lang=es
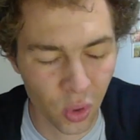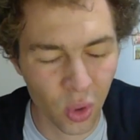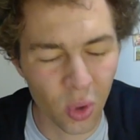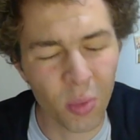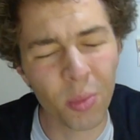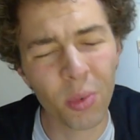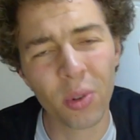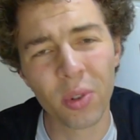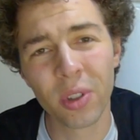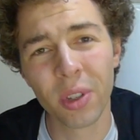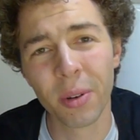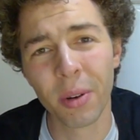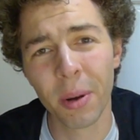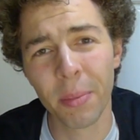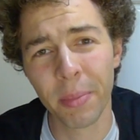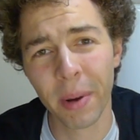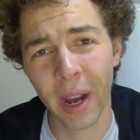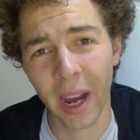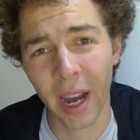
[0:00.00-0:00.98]
¿Cómo se va
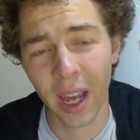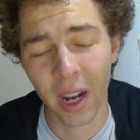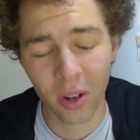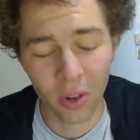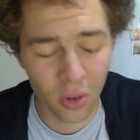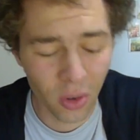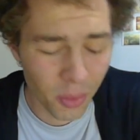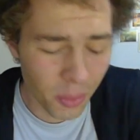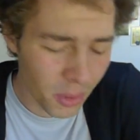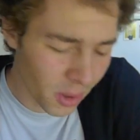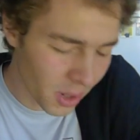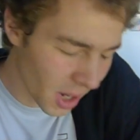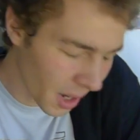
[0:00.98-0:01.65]
a pagar? ¿Cómo?